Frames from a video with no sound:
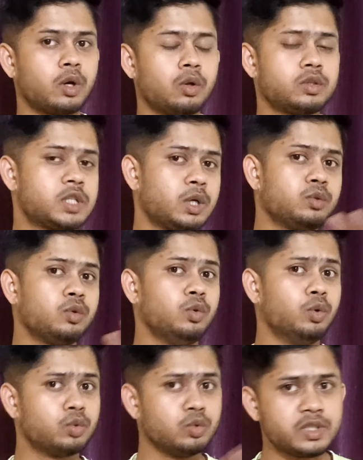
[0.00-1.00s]
করো যেহেতু
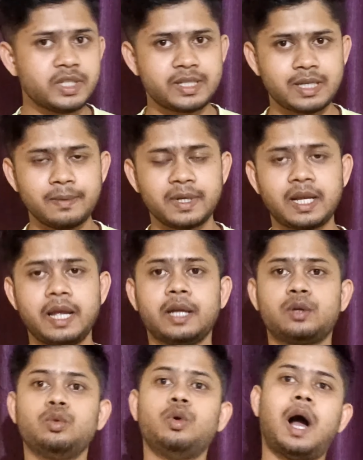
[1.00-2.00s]
নতুন সিস্টেম এটা
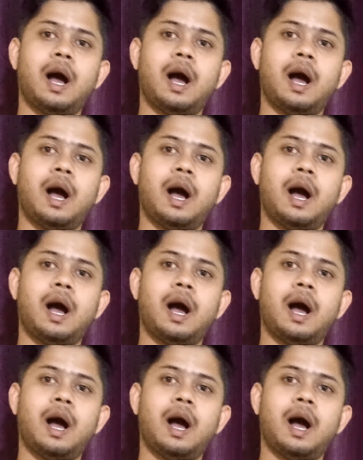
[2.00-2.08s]
একটু